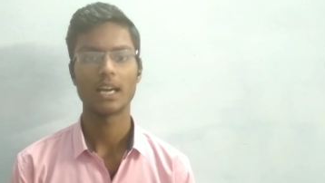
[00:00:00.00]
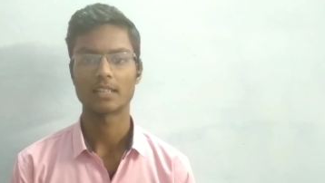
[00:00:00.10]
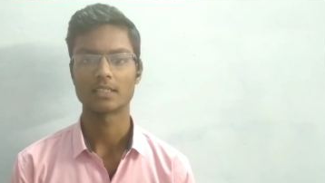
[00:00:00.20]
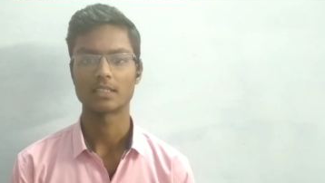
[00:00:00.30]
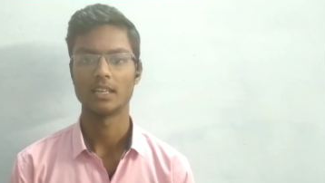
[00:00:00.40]

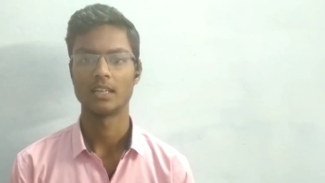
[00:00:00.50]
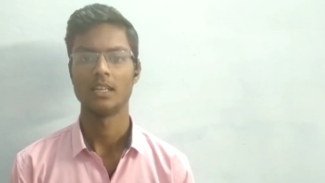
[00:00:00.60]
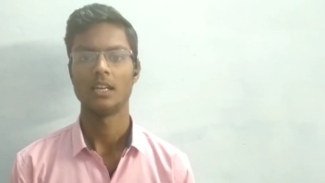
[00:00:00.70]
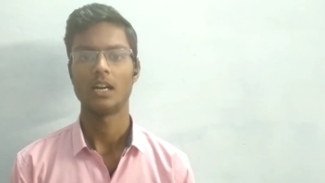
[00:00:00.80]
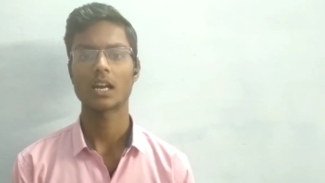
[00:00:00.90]
करा सकते
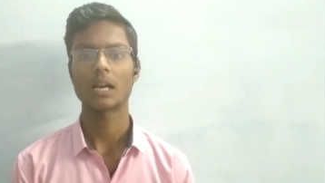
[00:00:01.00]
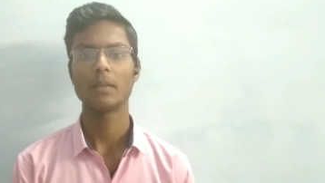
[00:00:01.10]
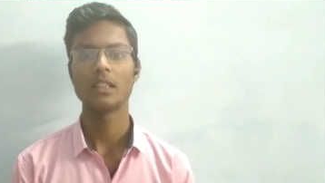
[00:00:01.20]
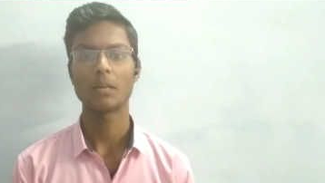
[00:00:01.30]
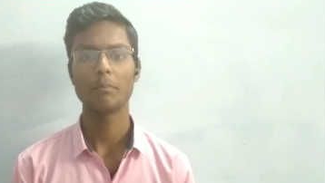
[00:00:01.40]
हैं अगर
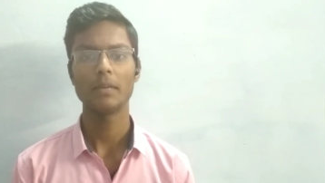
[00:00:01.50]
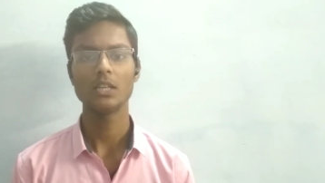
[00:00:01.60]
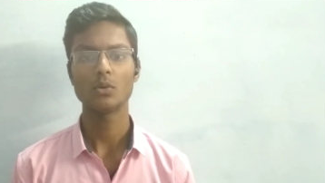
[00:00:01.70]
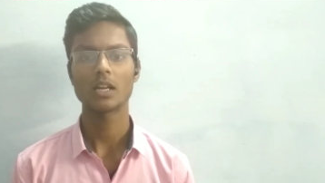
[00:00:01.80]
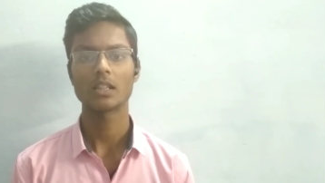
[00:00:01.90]
आप इन नब्बे
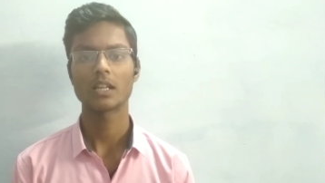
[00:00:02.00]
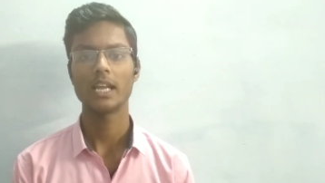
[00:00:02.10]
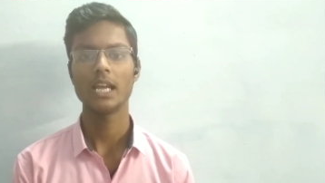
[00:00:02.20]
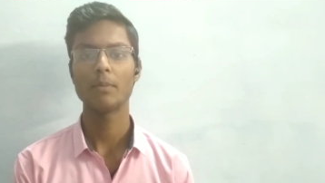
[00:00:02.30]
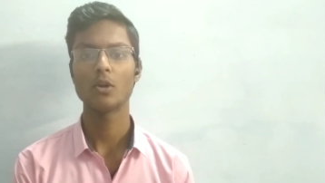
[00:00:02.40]
दिनों के अंदर
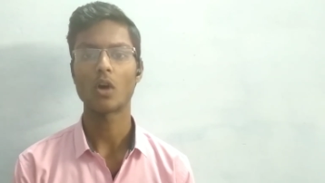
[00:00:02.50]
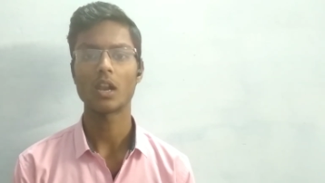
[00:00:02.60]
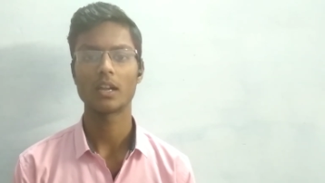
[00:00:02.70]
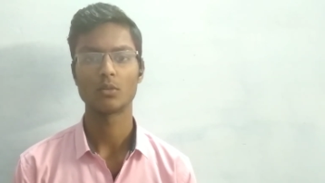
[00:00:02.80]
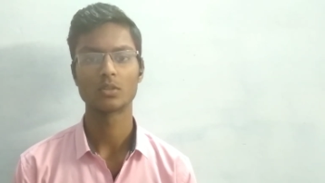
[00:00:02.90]
एक भी
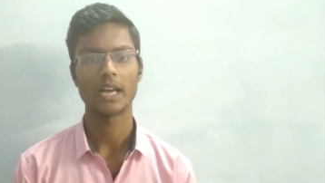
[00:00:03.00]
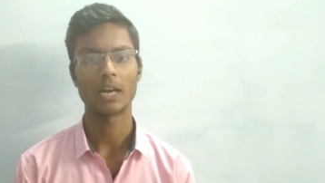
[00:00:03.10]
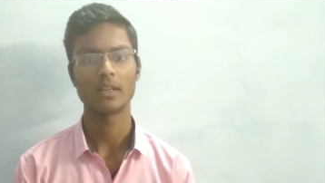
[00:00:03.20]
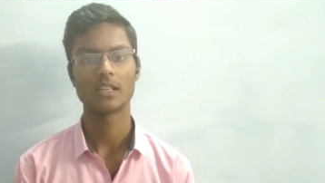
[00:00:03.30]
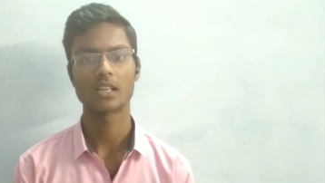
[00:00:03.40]
कॉल उस
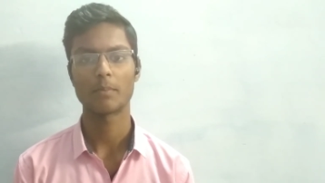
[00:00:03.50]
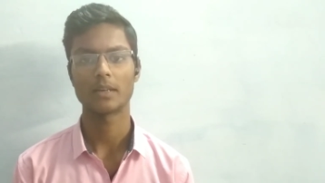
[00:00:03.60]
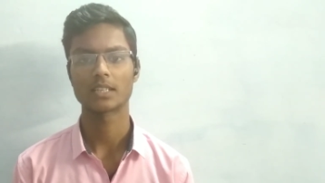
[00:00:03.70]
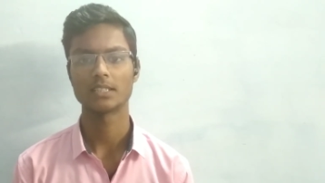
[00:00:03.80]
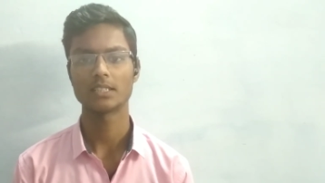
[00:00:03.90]
एडवाइजर के
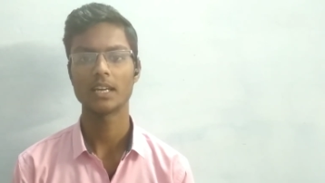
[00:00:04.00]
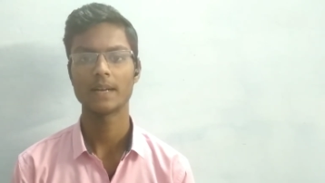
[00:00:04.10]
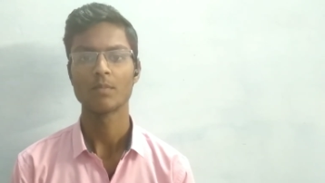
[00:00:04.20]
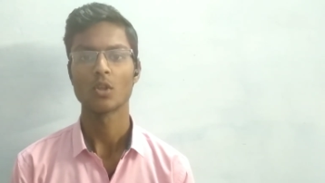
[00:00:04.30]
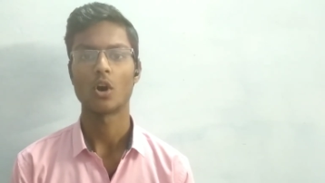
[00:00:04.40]
पास करते
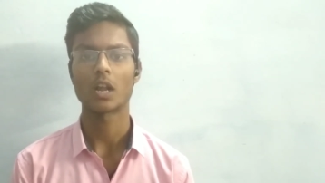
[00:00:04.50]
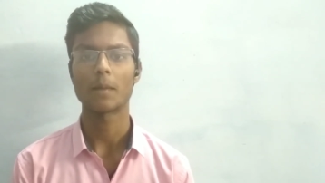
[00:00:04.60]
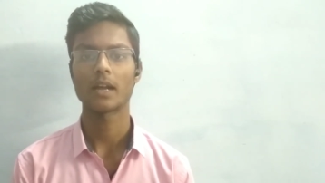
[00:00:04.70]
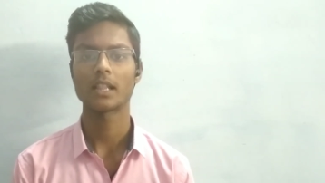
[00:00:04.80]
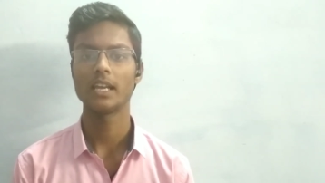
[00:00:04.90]
हैं और
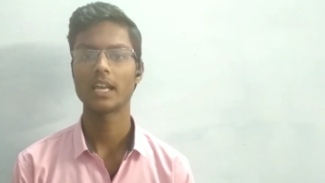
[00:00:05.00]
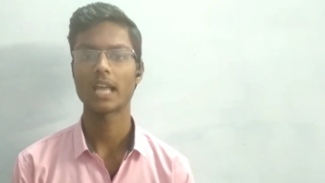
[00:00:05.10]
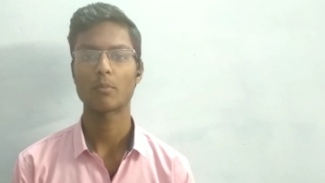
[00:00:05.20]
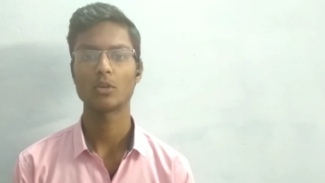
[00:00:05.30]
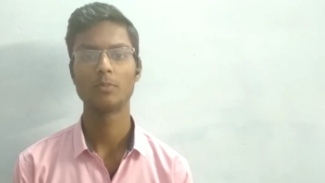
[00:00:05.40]
आप कहते हैं कि
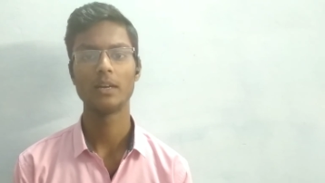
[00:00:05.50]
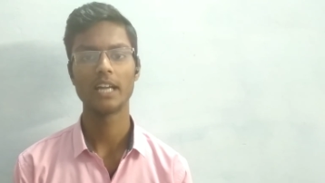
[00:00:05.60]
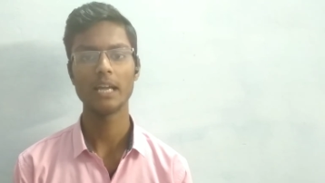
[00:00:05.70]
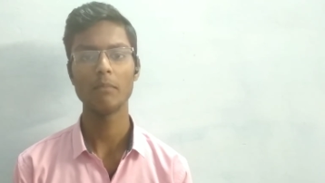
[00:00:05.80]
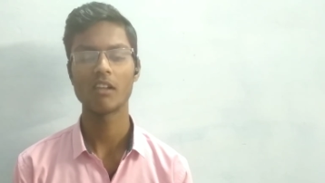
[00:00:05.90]
आपको स्पीड
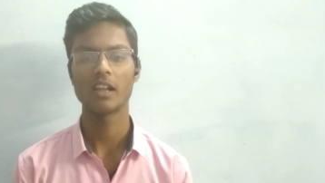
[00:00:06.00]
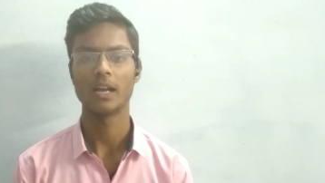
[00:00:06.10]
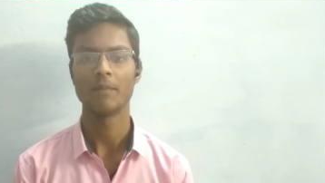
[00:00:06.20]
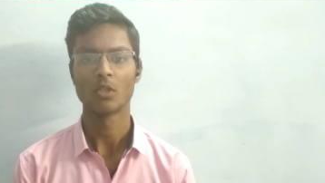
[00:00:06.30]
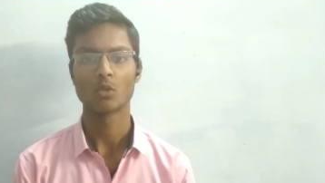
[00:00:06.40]
नहीं मिल रही
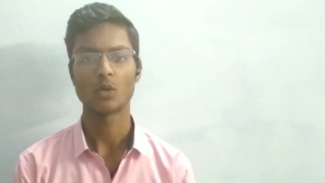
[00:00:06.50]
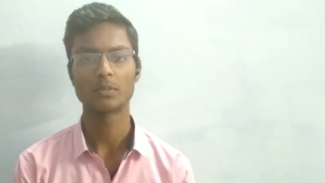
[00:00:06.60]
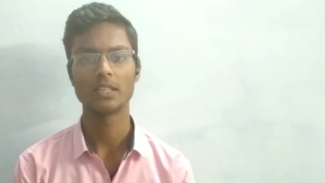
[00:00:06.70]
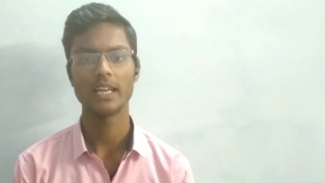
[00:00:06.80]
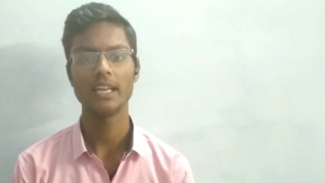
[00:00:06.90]
है तो
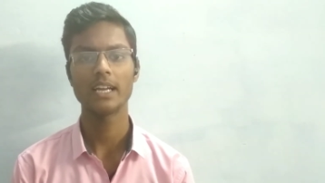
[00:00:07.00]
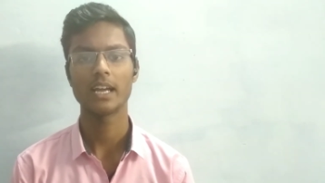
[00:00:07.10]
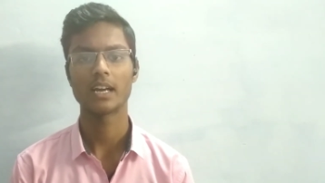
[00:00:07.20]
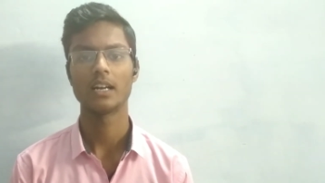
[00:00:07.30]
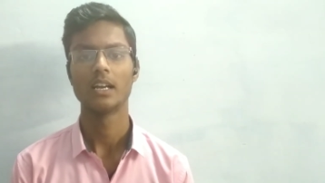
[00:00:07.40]
आपसे यही
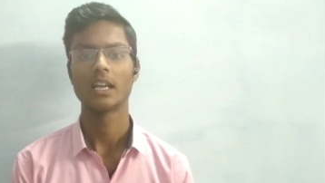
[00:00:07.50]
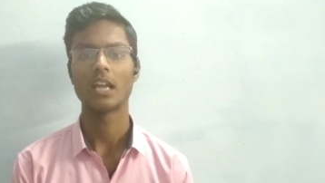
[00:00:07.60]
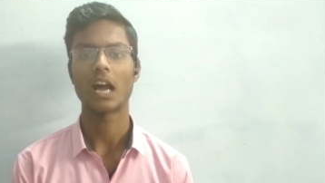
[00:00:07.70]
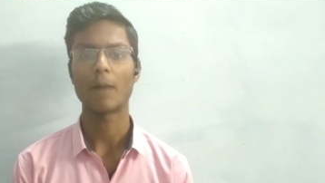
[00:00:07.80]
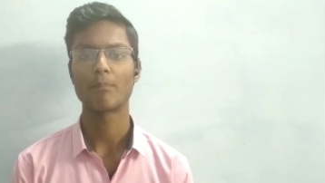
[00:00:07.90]
कहेगा
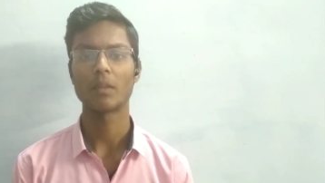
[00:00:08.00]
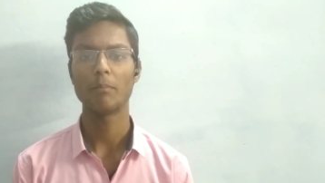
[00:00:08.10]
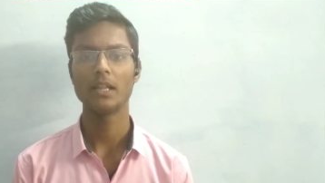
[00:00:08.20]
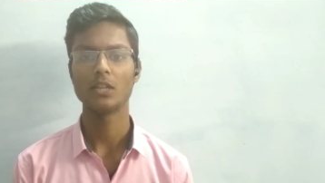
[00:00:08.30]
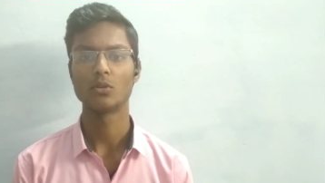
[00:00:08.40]
कि आप
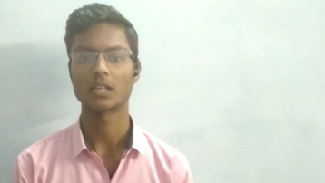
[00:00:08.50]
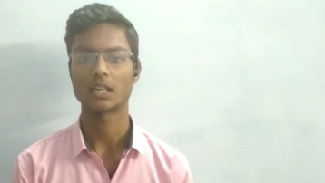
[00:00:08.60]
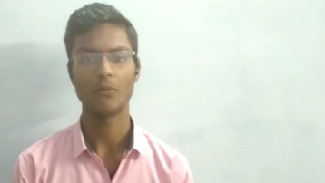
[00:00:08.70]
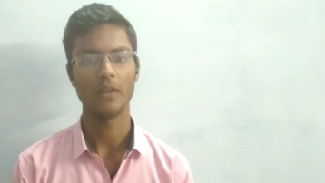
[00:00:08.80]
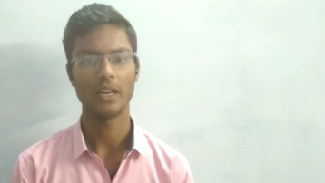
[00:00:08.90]
नब्बे दिनों तक
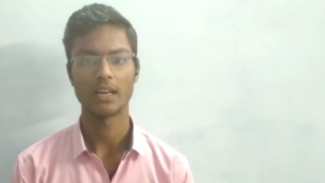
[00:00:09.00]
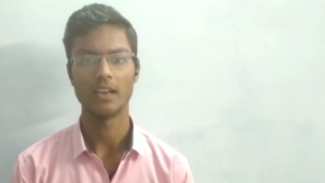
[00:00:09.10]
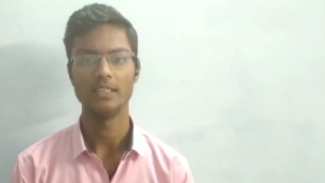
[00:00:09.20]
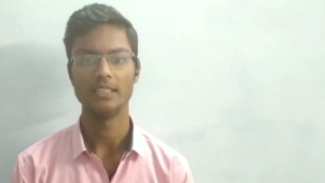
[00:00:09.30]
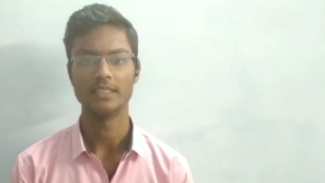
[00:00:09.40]
का वेट कर
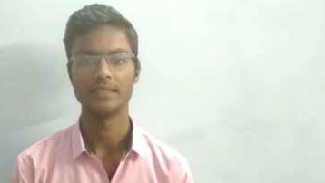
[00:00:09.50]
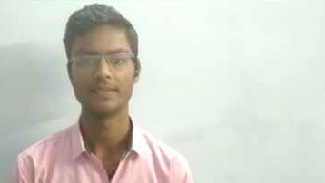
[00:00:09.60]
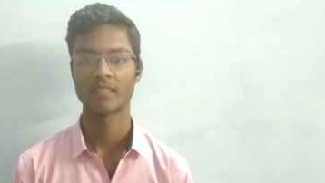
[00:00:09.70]
लीजिए